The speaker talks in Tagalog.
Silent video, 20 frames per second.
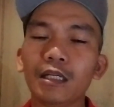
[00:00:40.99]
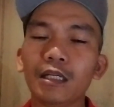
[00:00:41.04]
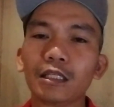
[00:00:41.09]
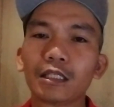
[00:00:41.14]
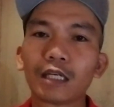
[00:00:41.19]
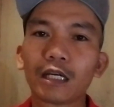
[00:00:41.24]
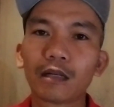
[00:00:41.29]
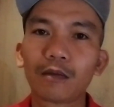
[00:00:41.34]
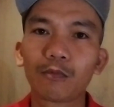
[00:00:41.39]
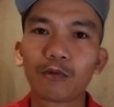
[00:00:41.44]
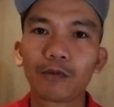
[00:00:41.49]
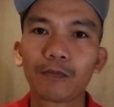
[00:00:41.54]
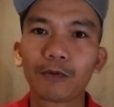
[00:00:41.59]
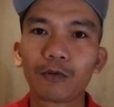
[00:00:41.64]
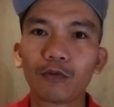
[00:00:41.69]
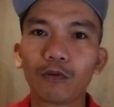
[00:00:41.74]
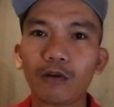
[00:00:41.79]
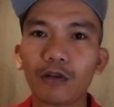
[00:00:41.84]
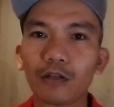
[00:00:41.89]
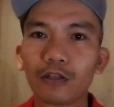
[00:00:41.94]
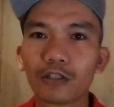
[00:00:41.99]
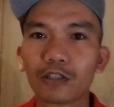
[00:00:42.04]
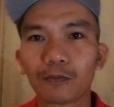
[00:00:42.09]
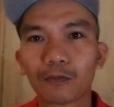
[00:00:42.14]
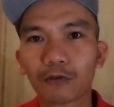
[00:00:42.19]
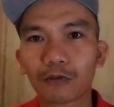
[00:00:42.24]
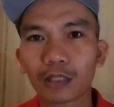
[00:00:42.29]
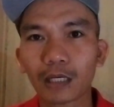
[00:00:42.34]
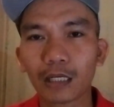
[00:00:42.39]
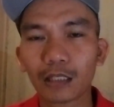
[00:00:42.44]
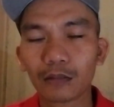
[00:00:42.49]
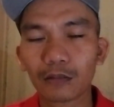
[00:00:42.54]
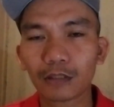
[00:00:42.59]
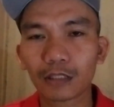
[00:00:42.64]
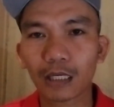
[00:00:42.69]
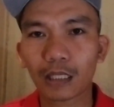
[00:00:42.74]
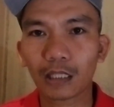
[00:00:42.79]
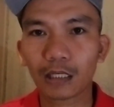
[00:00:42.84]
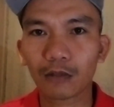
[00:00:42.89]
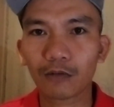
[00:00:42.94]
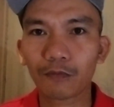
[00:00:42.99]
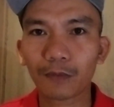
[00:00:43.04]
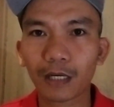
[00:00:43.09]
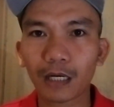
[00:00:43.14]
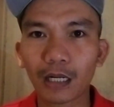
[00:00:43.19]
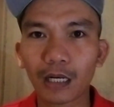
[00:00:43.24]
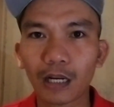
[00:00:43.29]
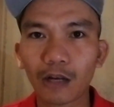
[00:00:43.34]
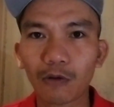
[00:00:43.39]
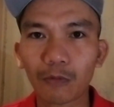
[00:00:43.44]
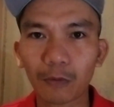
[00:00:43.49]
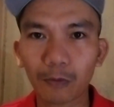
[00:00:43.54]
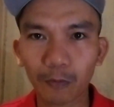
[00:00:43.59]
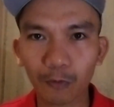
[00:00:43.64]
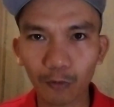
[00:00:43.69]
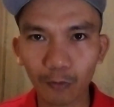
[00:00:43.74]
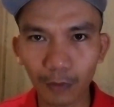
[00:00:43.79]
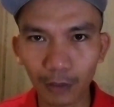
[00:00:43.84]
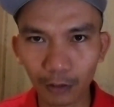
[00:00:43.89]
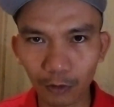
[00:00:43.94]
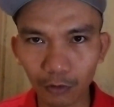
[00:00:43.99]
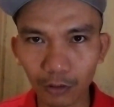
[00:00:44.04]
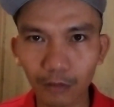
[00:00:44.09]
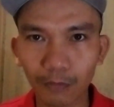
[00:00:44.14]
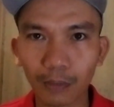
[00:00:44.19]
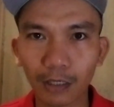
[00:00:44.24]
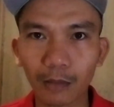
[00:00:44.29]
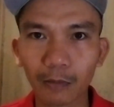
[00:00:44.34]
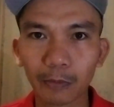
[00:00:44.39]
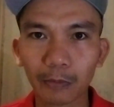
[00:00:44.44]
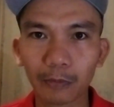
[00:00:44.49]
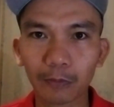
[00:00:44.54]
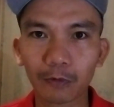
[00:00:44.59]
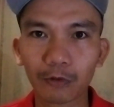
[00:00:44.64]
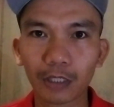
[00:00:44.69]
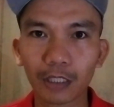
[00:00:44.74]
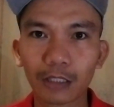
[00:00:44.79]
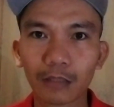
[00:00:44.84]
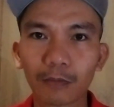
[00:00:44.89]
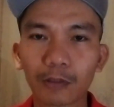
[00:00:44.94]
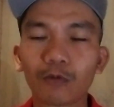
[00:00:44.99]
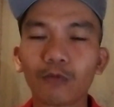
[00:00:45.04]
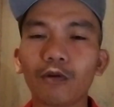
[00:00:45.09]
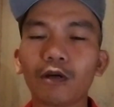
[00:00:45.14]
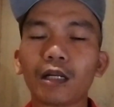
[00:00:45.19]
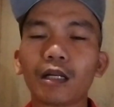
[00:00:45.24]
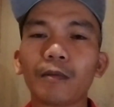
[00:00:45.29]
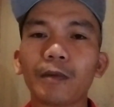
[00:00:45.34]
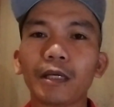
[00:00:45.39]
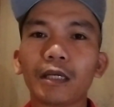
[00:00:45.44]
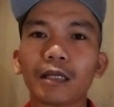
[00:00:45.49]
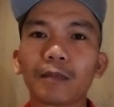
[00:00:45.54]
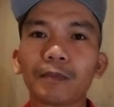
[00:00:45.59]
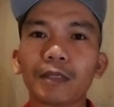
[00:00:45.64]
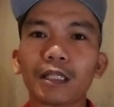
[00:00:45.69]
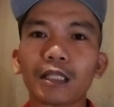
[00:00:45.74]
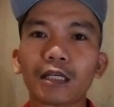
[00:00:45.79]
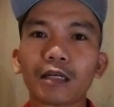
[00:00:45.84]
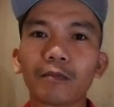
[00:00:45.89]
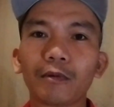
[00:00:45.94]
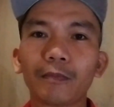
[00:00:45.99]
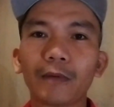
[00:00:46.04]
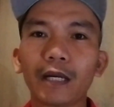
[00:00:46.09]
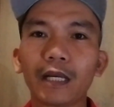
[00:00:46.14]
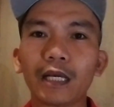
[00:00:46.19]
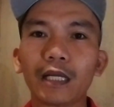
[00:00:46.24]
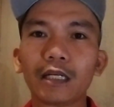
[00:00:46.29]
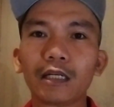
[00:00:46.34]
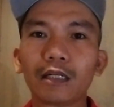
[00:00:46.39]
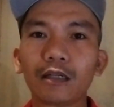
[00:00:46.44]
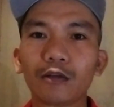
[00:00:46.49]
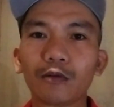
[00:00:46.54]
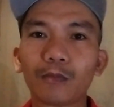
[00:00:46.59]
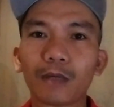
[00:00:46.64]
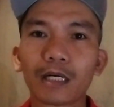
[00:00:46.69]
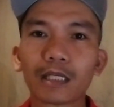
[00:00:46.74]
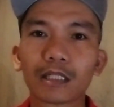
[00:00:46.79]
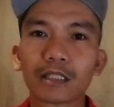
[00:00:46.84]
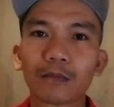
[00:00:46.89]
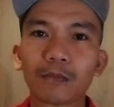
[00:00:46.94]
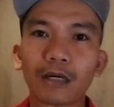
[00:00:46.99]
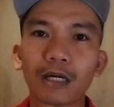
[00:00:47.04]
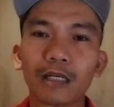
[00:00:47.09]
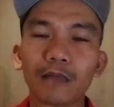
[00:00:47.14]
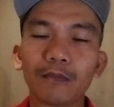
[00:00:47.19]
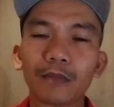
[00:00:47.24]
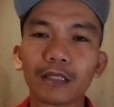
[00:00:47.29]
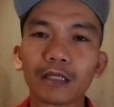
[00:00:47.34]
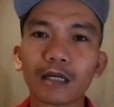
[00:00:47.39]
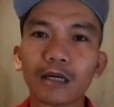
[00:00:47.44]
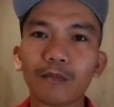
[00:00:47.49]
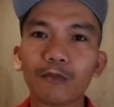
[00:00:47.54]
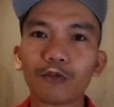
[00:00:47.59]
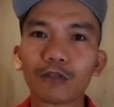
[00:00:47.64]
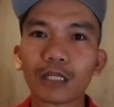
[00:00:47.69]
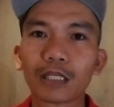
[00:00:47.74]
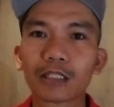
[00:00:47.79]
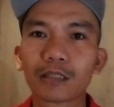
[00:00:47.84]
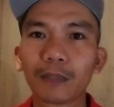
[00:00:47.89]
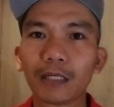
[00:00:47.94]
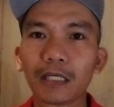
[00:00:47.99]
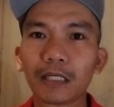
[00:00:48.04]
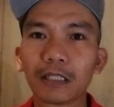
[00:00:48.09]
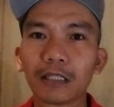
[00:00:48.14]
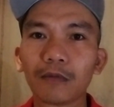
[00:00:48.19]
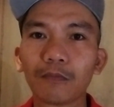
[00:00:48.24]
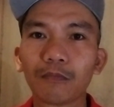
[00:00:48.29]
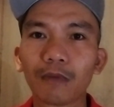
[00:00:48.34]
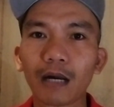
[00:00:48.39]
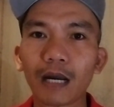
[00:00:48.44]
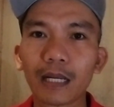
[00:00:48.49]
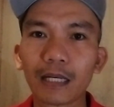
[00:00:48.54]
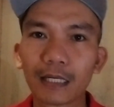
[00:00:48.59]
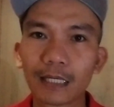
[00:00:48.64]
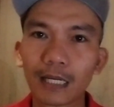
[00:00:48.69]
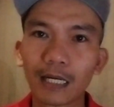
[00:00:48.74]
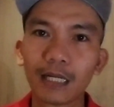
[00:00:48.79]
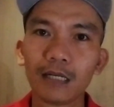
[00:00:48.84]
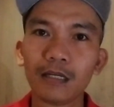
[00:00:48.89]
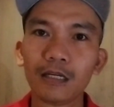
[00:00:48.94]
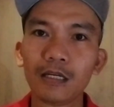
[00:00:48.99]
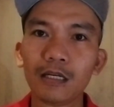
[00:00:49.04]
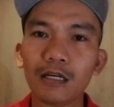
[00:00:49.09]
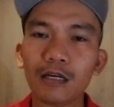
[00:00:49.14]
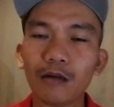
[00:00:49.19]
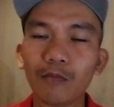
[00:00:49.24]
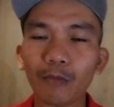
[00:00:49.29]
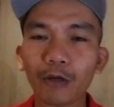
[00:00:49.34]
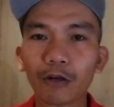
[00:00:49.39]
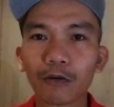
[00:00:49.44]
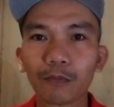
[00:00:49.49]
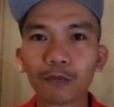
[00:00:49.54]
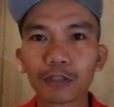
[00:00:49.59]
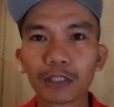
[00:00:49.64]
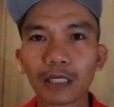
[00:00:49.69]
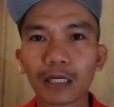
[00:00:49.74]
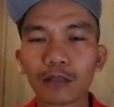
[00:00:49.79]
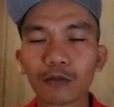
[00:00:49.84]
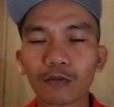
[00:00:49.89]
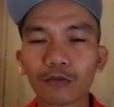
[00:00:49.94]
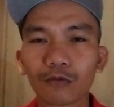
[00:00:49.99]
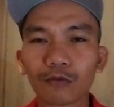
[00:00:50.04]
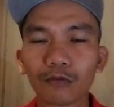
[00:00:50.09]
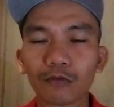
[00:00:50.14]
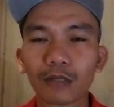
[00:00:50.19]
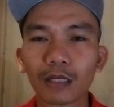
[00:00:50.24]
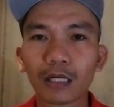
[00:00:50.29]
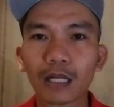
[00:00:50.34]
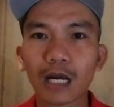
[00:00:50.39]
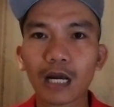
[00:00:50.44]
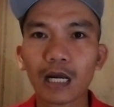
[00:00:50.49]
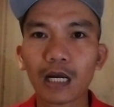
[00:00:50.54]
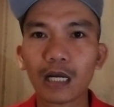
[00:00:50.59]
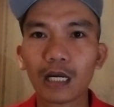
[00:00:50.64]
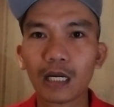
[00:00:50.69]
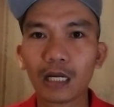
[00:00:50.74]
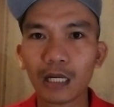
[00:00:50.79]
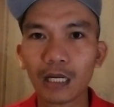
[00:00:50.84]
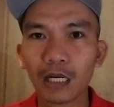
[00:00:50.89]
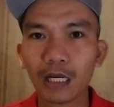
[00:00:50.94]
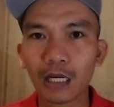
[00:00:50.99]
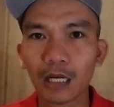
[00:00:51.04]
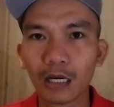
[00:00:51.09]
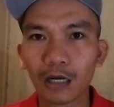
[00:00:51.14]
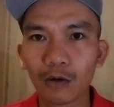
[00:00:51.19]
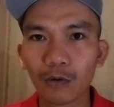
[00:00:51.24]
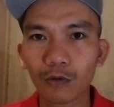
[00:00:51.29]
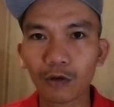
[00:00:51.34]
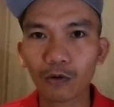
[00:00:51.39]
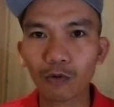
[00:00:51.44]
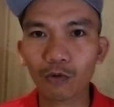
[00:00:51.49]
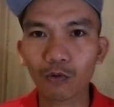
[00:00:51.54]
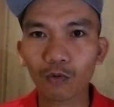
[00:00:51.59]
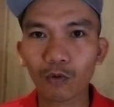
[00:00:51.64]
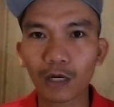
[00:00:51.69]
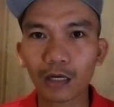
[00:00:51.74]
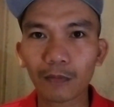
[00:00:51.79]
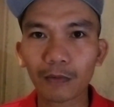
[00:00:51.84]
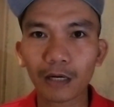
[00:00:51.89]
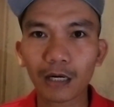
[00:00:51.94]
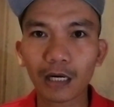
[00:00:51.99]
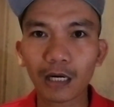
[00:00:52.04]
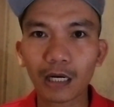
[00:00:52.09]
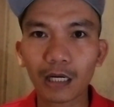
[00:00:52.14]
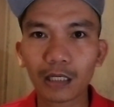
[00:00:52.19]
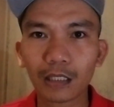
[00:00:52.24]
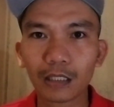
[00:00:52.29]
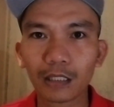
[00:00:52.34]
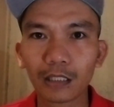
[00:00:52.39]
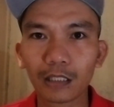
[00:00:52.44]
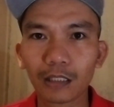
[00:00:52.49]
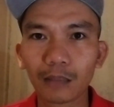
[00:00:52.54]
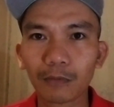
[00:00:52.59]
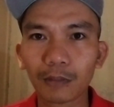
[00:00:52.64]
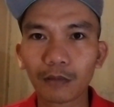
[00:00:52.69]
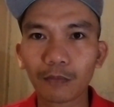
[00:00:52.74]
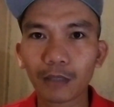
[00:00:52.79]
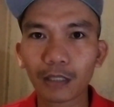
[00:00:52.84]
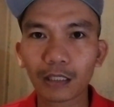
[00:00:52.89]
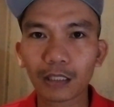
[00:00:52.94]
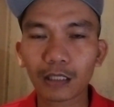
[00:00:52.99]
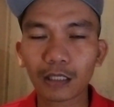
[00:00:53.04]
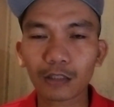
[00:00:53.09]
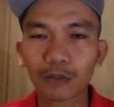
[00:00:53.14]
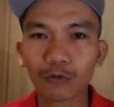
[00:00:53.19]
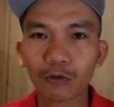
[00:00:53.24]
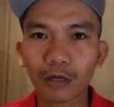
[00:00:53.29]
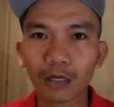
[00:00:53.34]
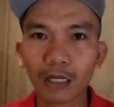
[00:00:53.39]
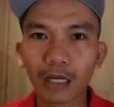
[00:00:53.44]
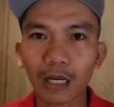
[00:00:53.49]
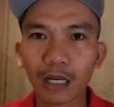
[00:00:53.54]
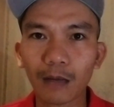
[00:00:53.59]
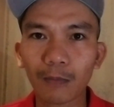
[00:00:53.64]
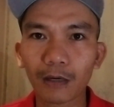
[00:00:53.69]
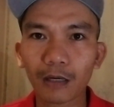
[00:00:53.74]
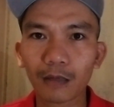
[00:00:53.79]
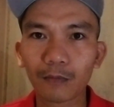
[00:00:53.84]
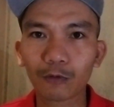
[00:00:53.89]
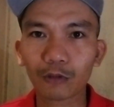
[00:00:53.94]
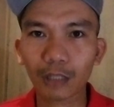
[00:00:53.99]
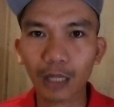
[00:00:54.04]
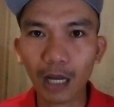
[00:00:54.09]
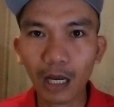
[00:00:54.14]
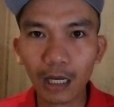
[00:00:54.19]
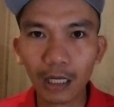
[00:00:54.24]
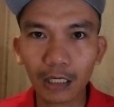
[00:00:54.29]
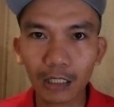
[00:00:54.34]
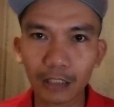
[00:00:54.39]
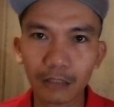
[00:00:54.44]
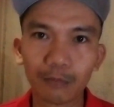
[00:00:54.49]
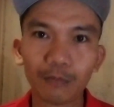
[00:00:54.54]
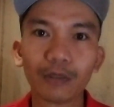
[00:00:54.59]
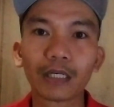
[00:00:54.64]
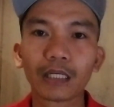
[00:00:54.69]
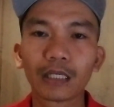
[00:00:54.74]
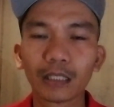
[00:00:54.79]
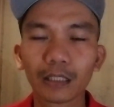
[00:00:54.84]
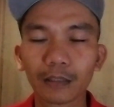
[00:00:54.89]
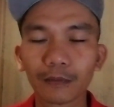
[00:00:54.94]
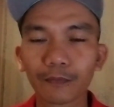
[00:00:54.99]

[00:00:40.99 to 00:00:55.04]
Sana po ipatuloy niyo suportahan yung channel ko para lalo po po mag-grow at marami pa po natin matulungan na mahirap nating kababayan na umasa sa mga libreng gamutan sa paligid ng bahay nila. Meron po sila natutunan na una nakukuha ng mga iba't ibang natural na halamang gamot na libre.